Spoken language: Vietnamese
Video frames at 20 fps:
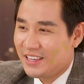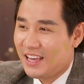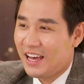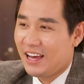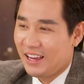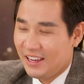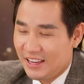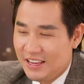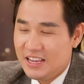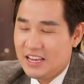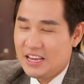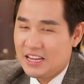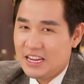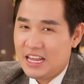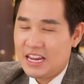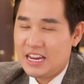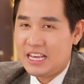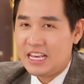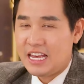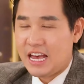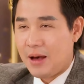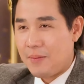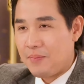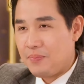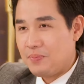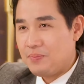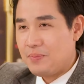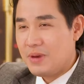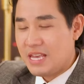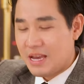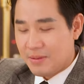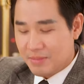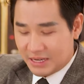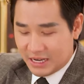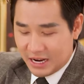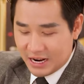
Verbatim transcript: Dạ. Ừ. Thế thì um, bây giờ mình